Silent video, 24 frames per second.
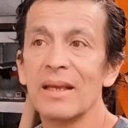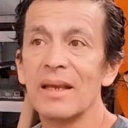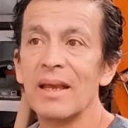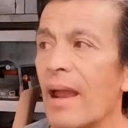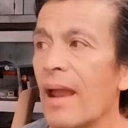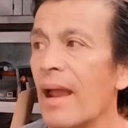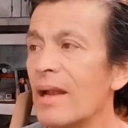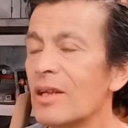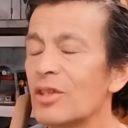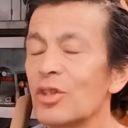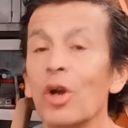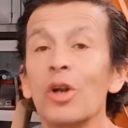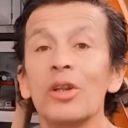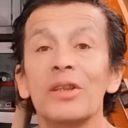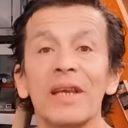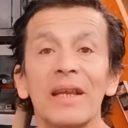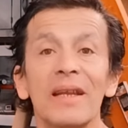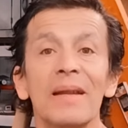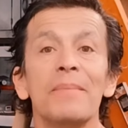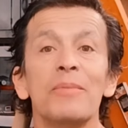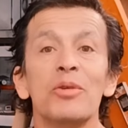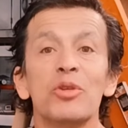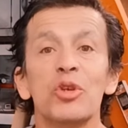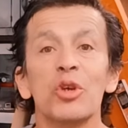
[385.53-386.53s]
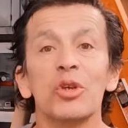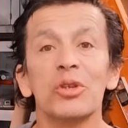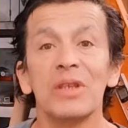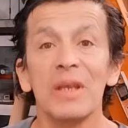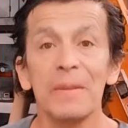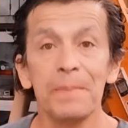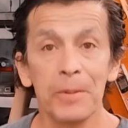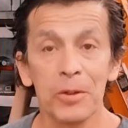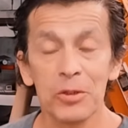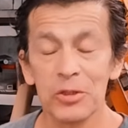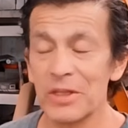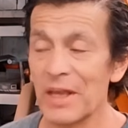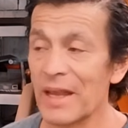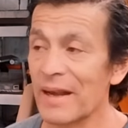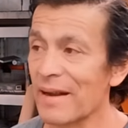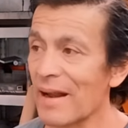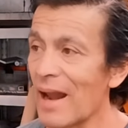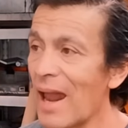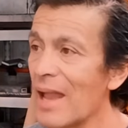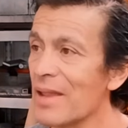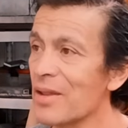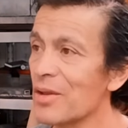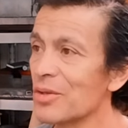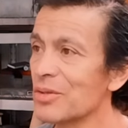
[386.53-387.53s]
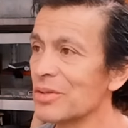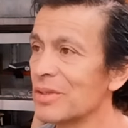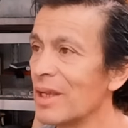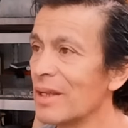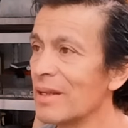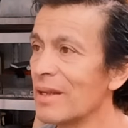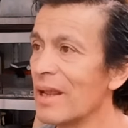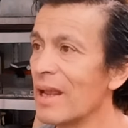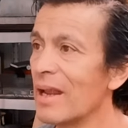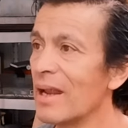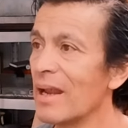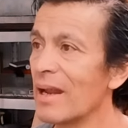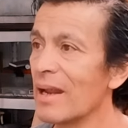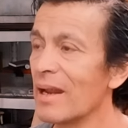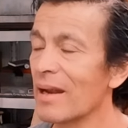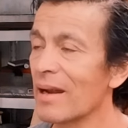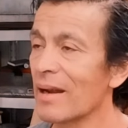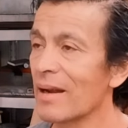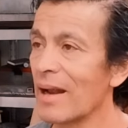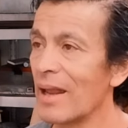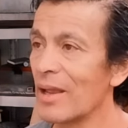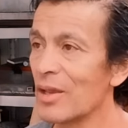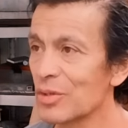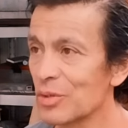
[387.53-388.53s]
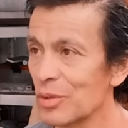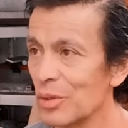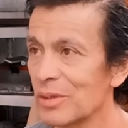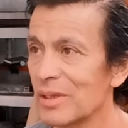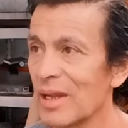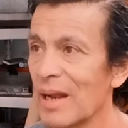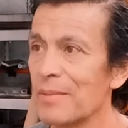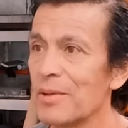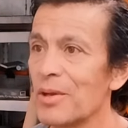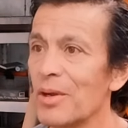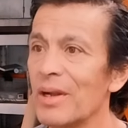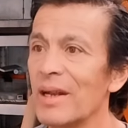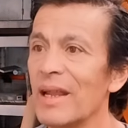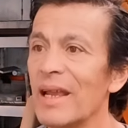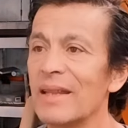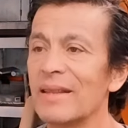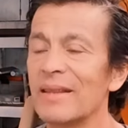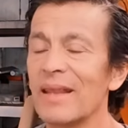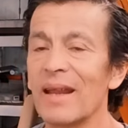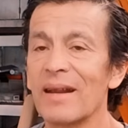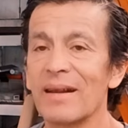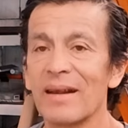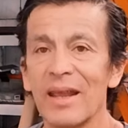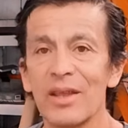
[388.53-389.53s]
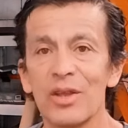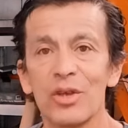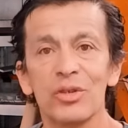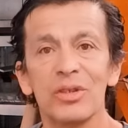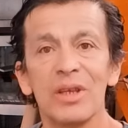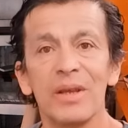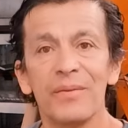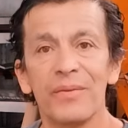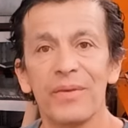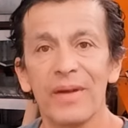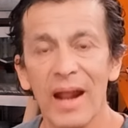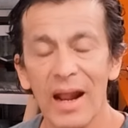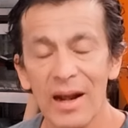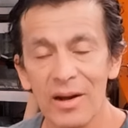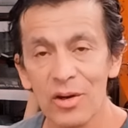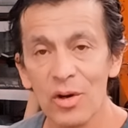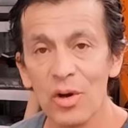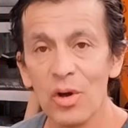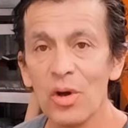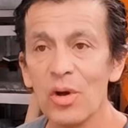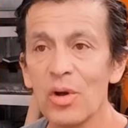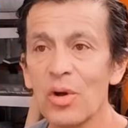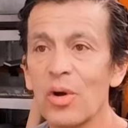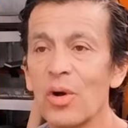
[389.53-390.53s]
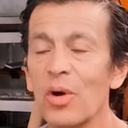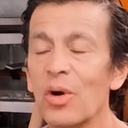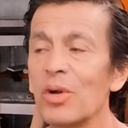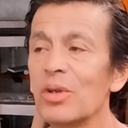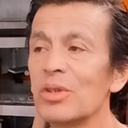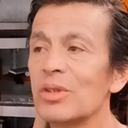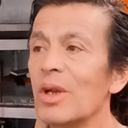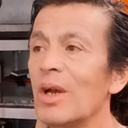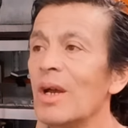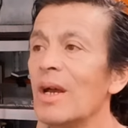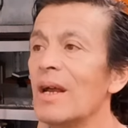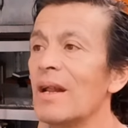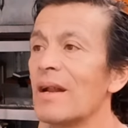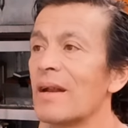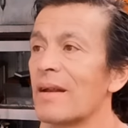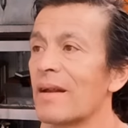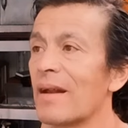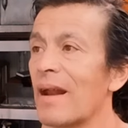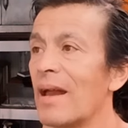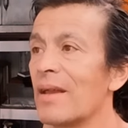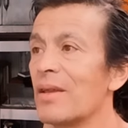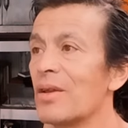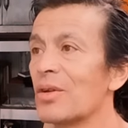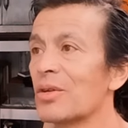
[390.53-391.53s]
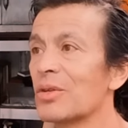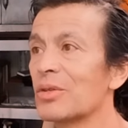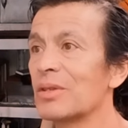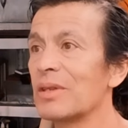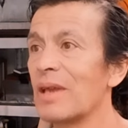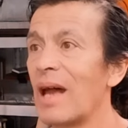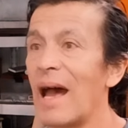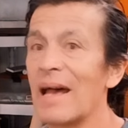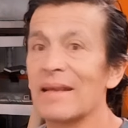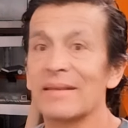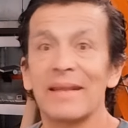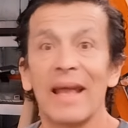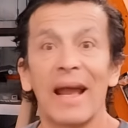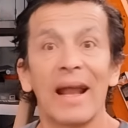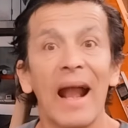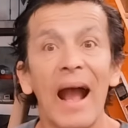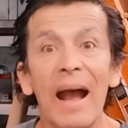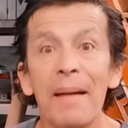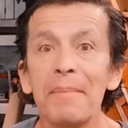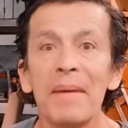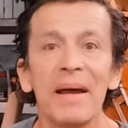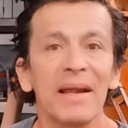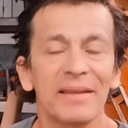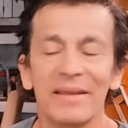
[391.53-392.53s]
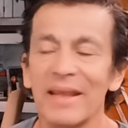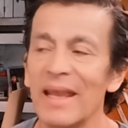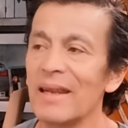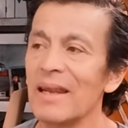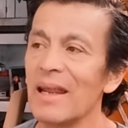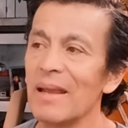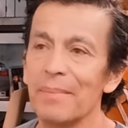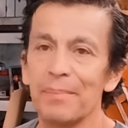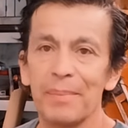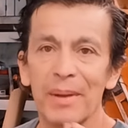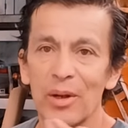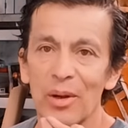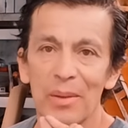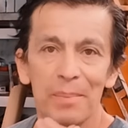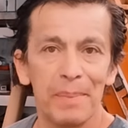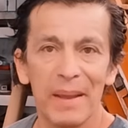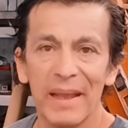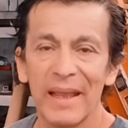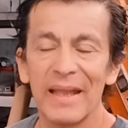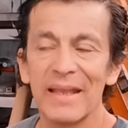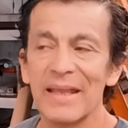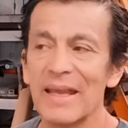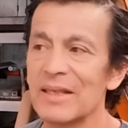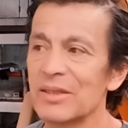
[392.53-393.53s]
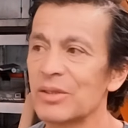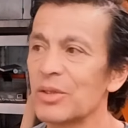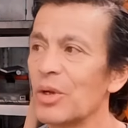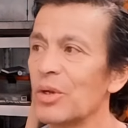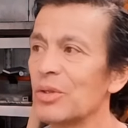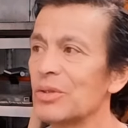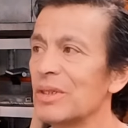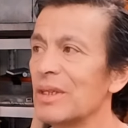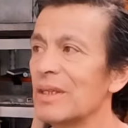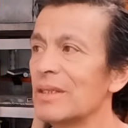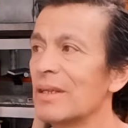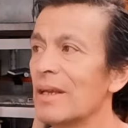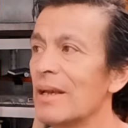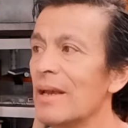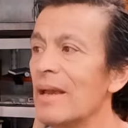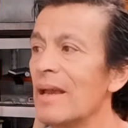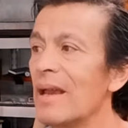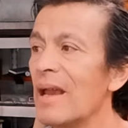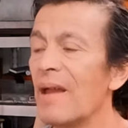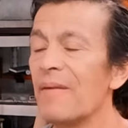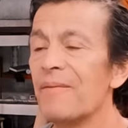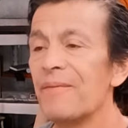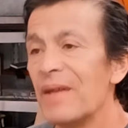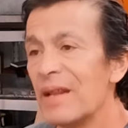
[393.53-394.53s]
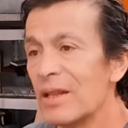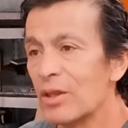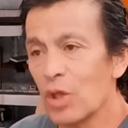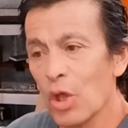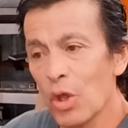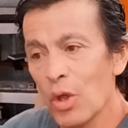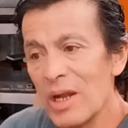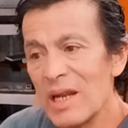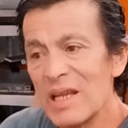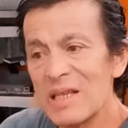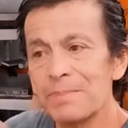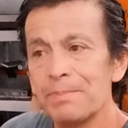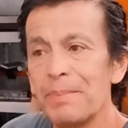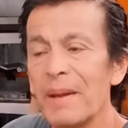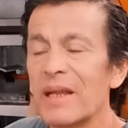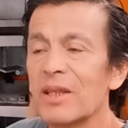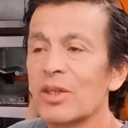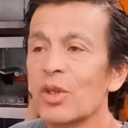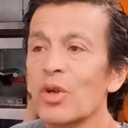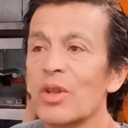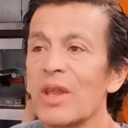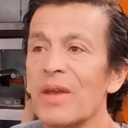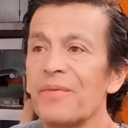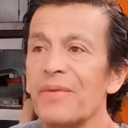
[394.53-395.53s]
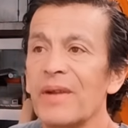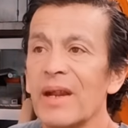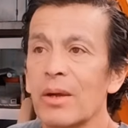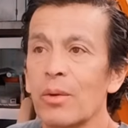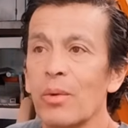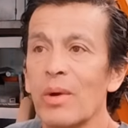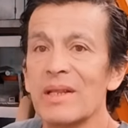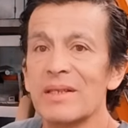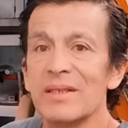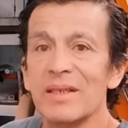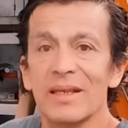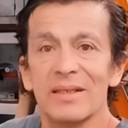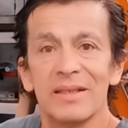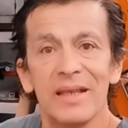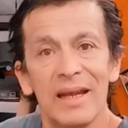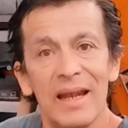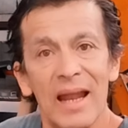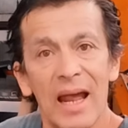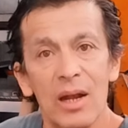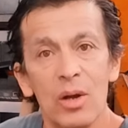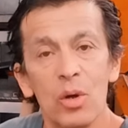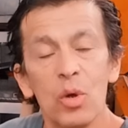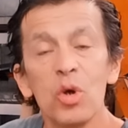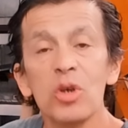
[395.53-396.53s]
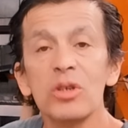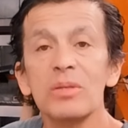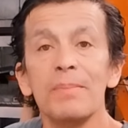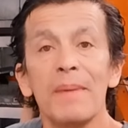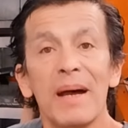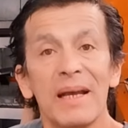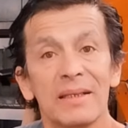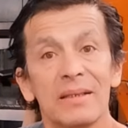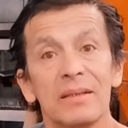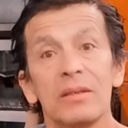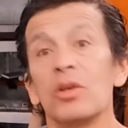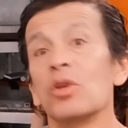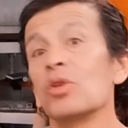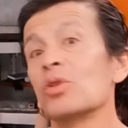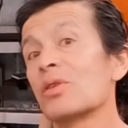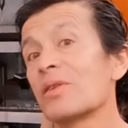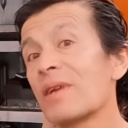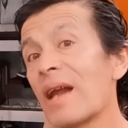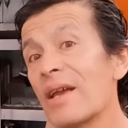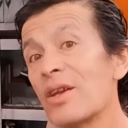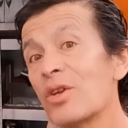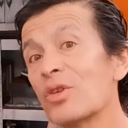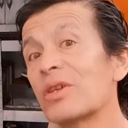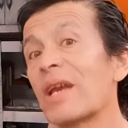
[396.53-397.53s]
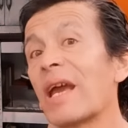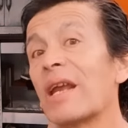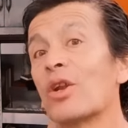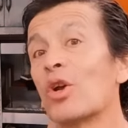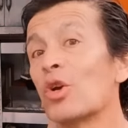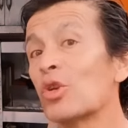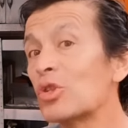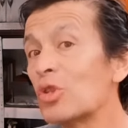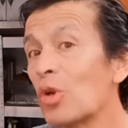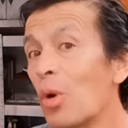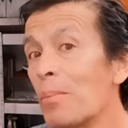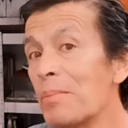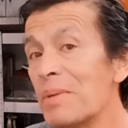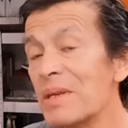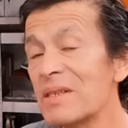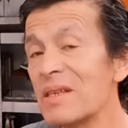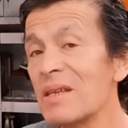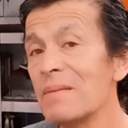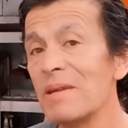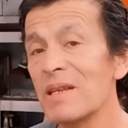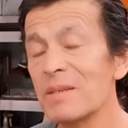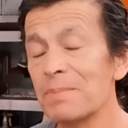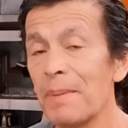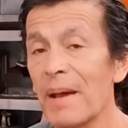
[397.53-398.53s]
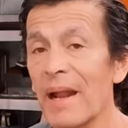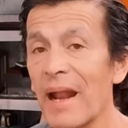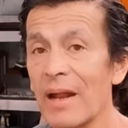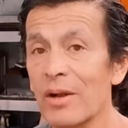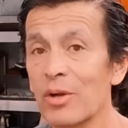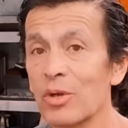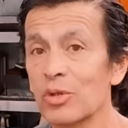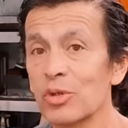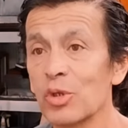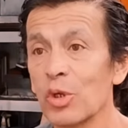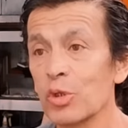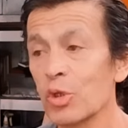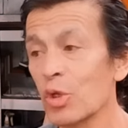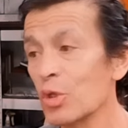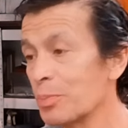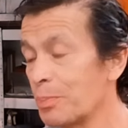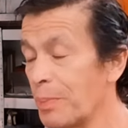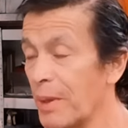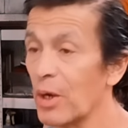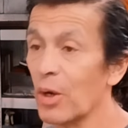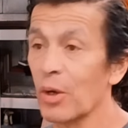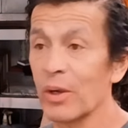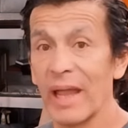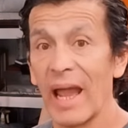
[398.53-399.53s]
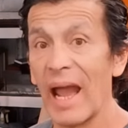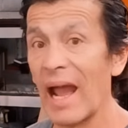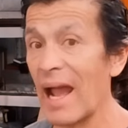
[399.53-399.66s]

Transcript: El sol tiene muchos tipos de rayos, tiene rayos ultravioleta, rayos infrarrojos, rayos hasta gamma tiene, pero en pequeñas dosis. En fin, todo el espectro de frecuencias de la luz, más los rayos que no son visibles para nosotros, pero que,